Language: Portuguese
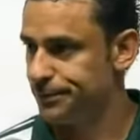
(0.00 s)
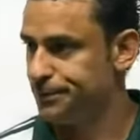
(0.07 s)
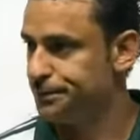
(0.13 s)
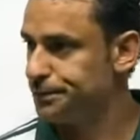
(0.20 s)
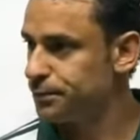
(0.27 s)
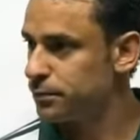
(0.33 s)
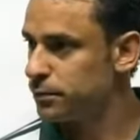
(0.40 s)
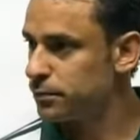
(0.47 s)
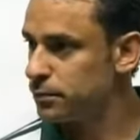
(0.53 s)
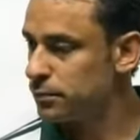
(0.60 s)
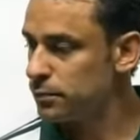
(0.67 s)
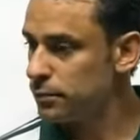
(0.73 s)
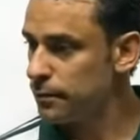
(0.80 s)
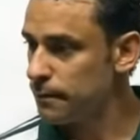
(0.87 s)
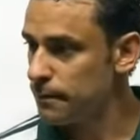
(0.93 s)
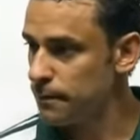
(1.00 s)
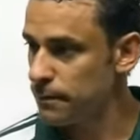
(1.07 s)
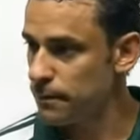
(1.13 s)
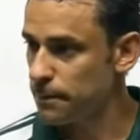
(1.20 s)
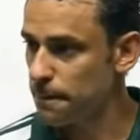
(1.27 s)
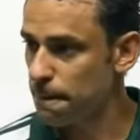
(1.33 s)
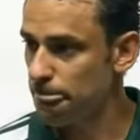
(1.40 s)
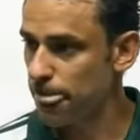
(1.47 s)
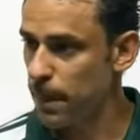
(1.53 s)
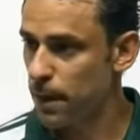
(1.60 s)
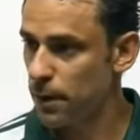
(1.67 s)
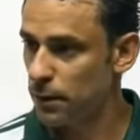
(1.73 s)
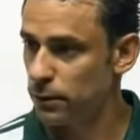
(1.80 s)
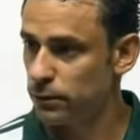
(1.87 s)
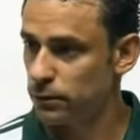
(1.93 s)
O Borges, essa hora, está em casa,
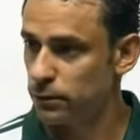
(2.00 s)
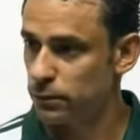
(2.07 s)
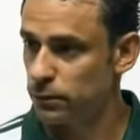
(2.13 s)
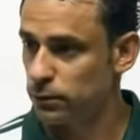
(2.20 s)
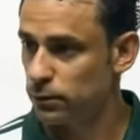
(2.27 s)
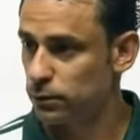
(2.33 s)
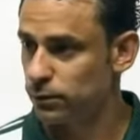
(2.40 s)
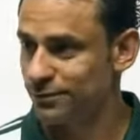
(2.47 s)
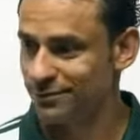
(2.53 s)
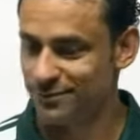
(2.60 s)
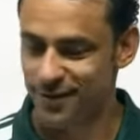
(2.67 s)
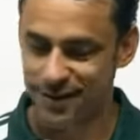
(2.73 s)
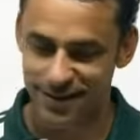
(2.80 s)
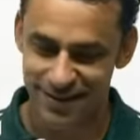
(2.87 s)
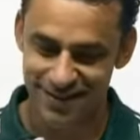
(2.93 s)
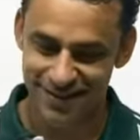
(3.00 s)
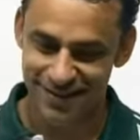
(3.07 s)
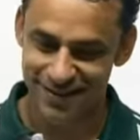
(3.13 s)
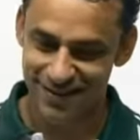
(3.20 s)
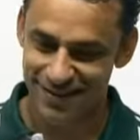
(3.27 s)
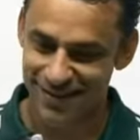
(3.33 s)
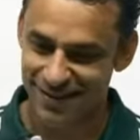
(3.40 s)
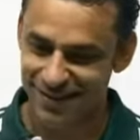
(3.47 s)
coçando a cabeça, dizendo: ai meu Deus.